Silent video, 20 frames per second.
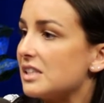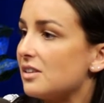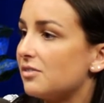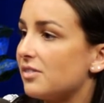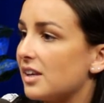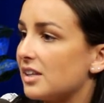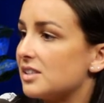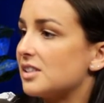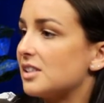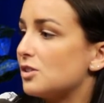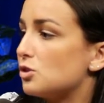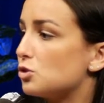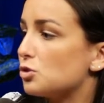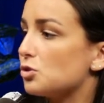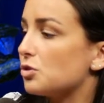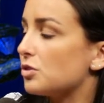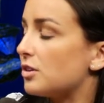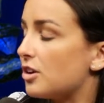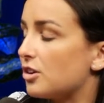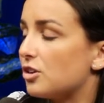fait que c'est
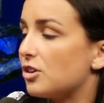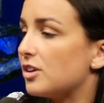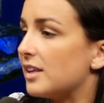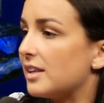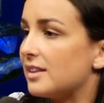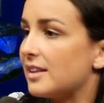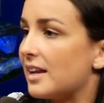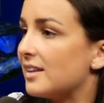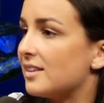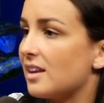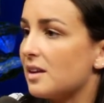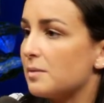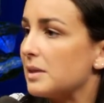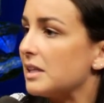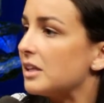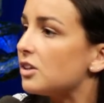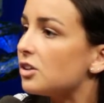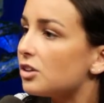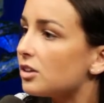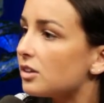sûr, le gars, il est allé dans
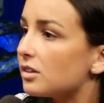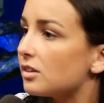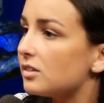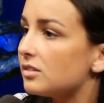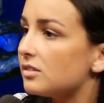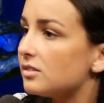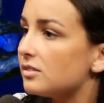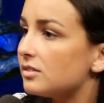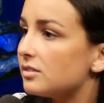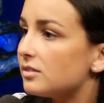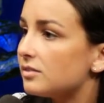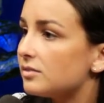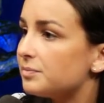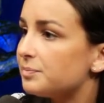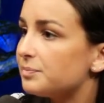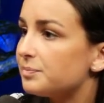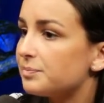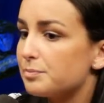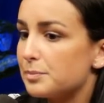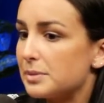mes cordes, là. Ben oui.
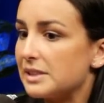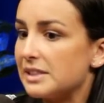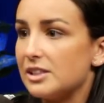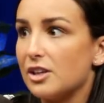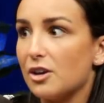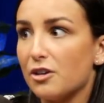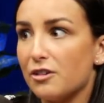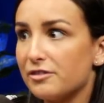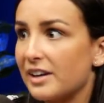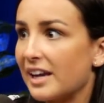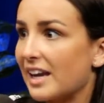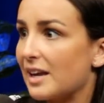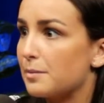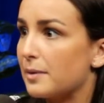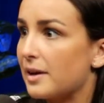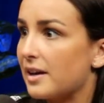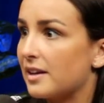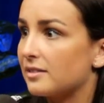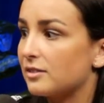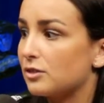Puis a
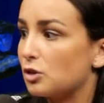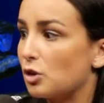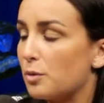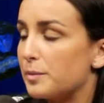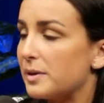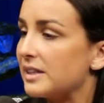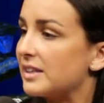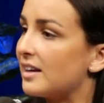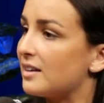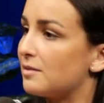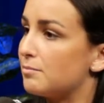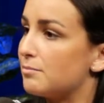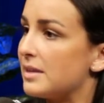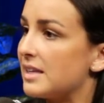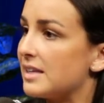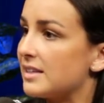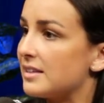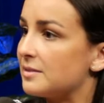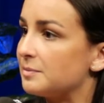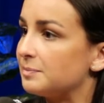vraiment tombé dans le
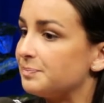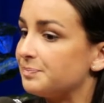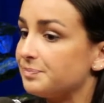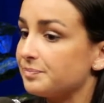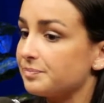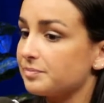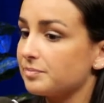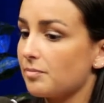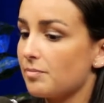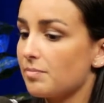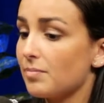mille. Mhm.